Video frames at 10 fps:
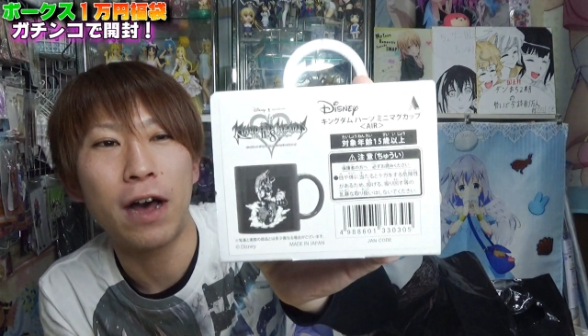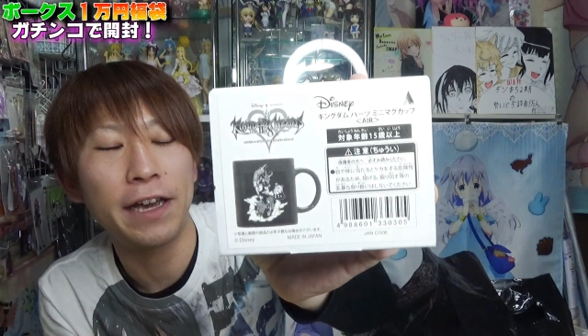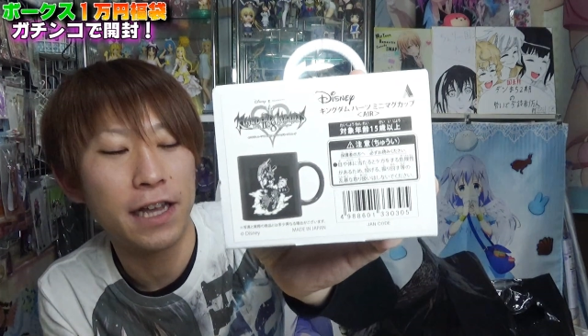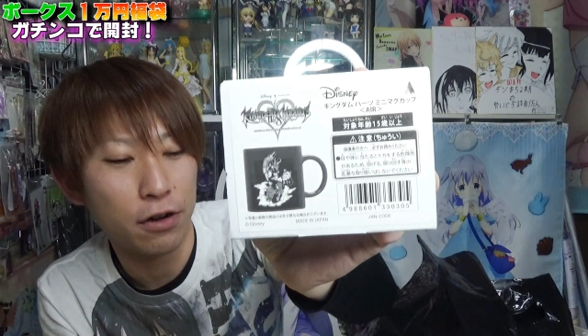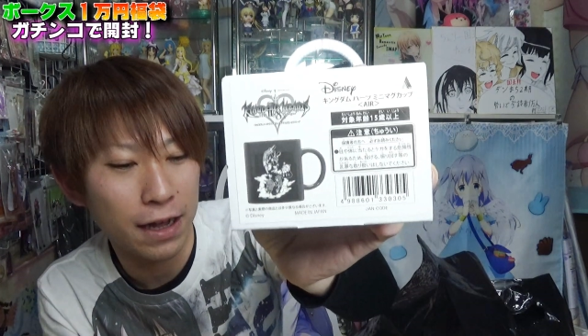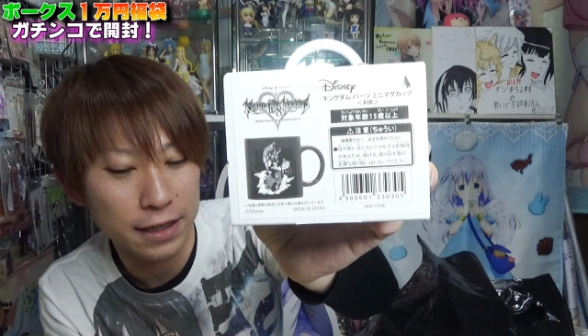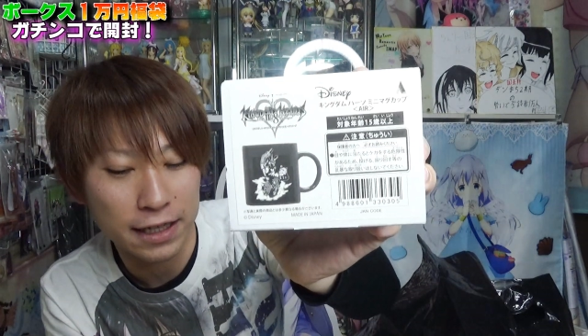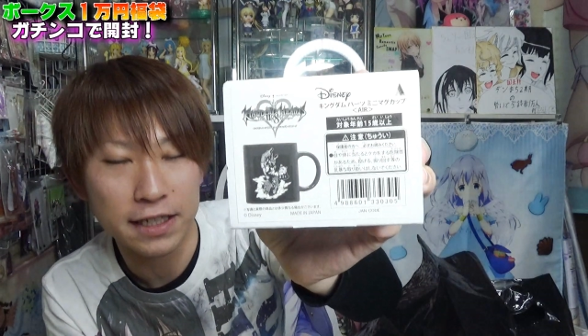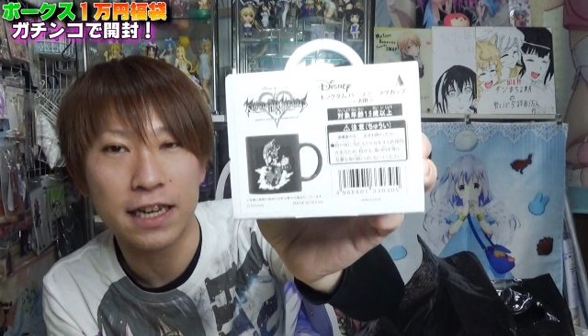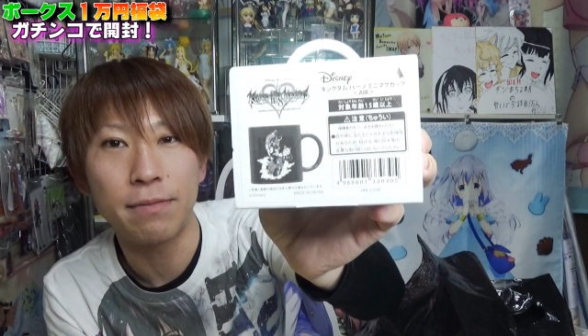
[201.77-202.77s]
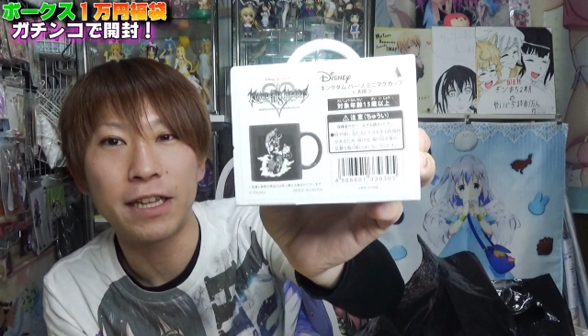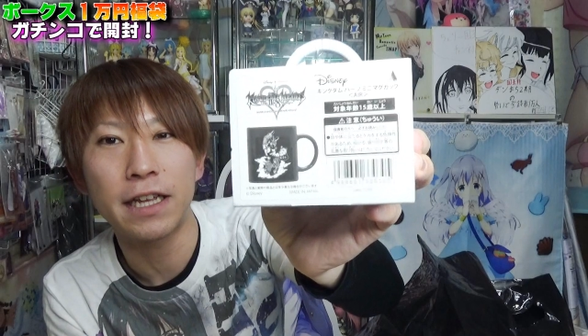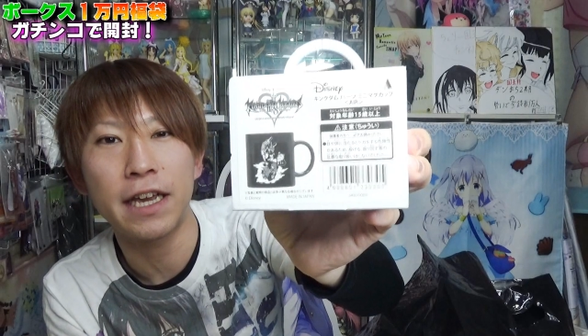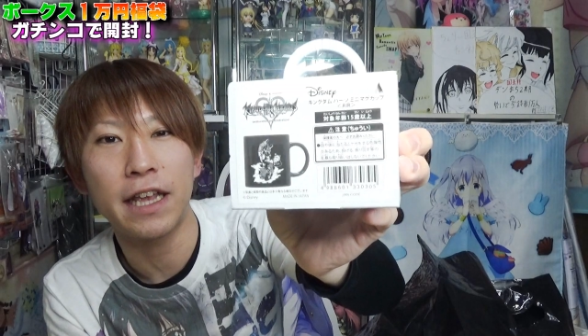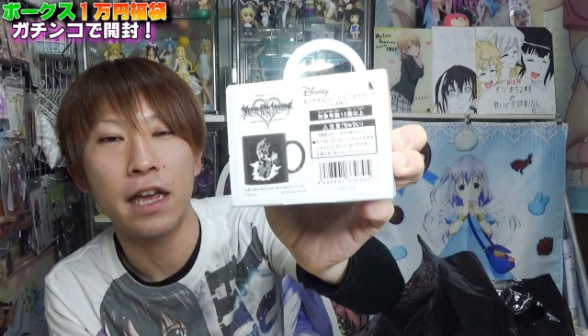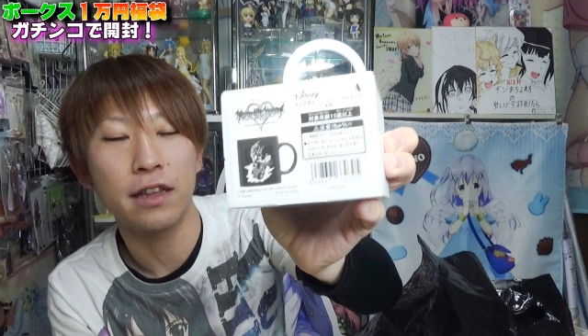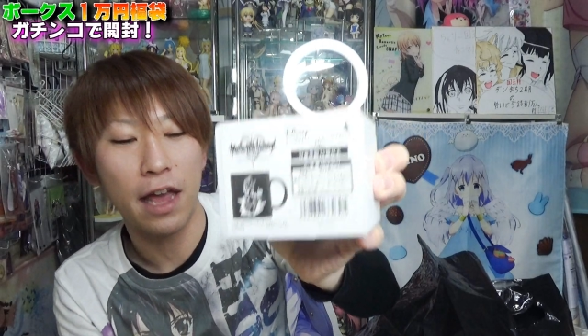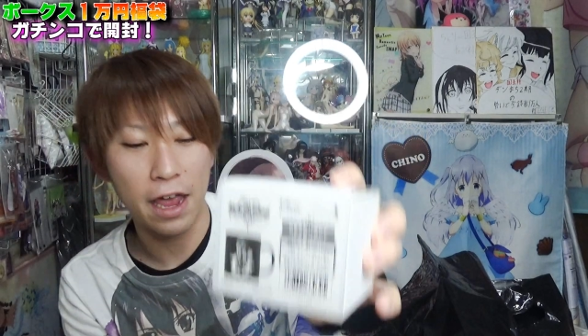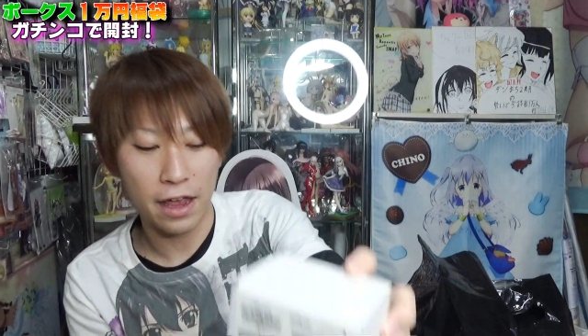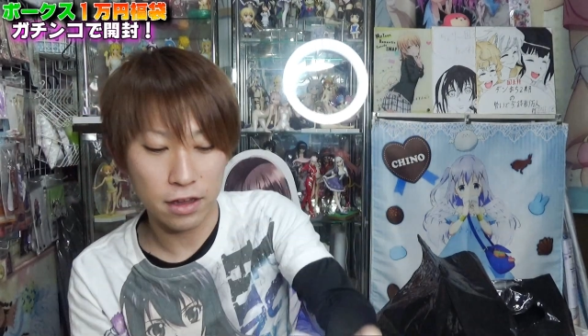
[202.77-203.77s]
とファイナル・ファンタジーしか今出てきてへん
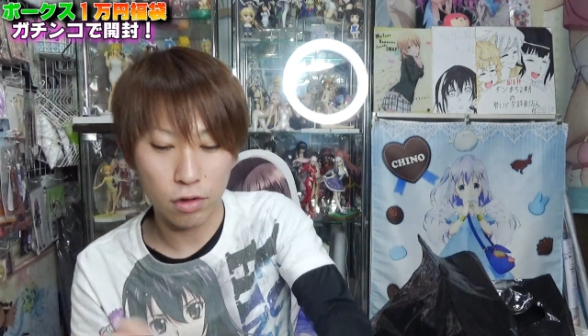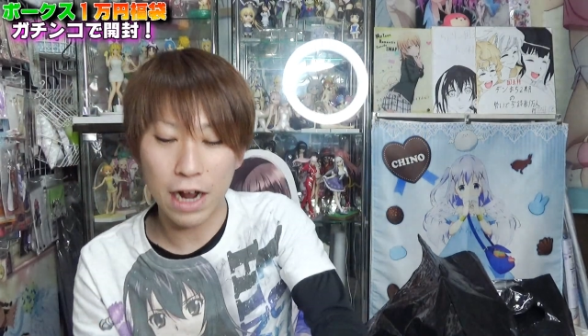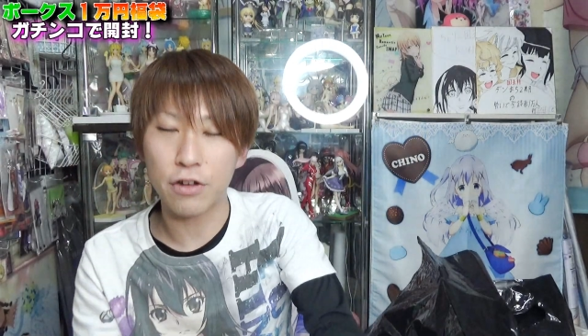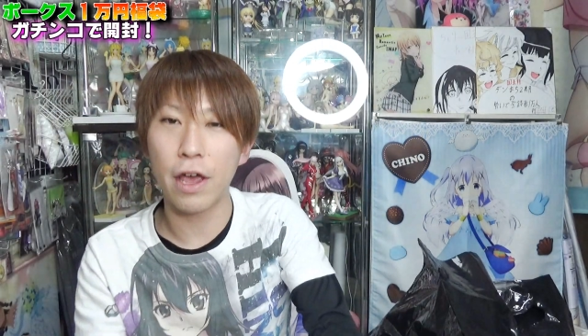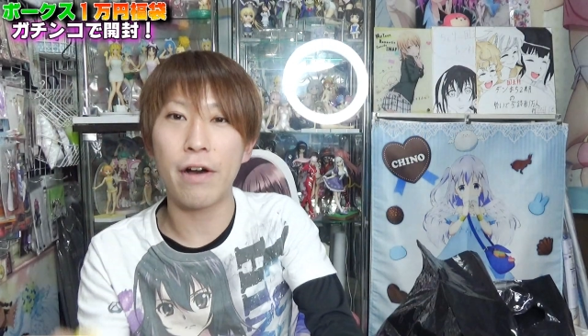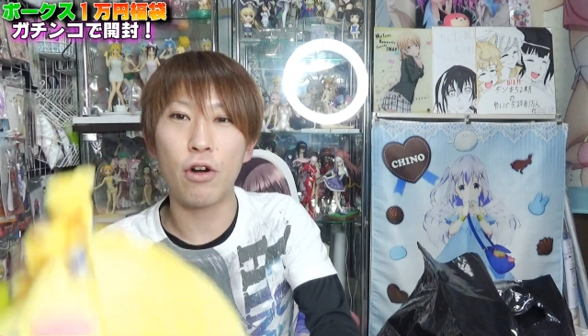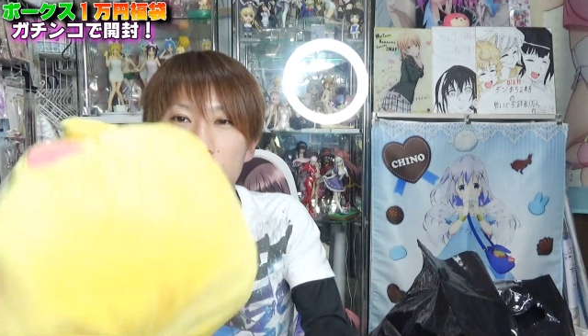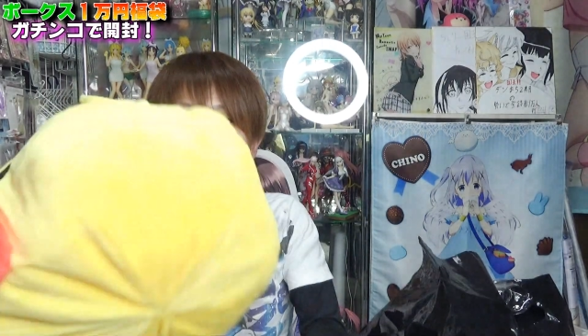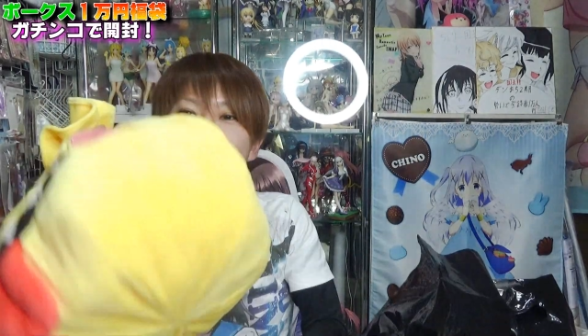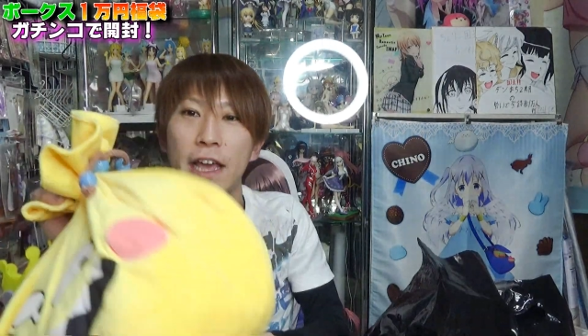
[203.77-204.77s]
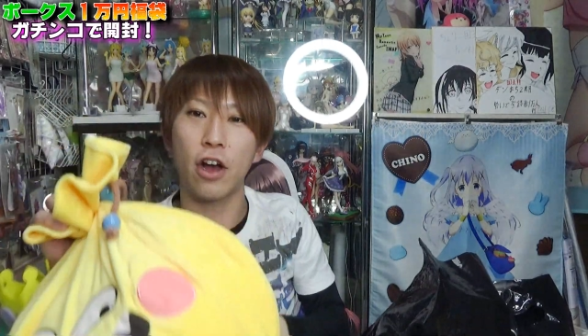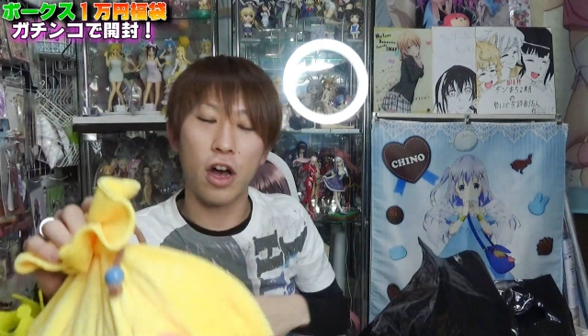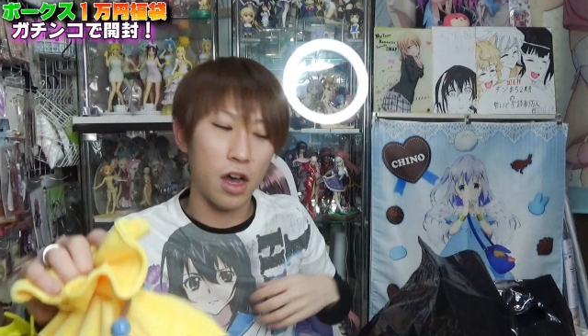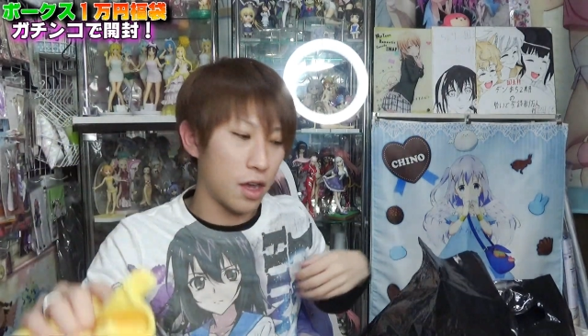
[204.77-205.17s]
で。ドラクエはおったけど。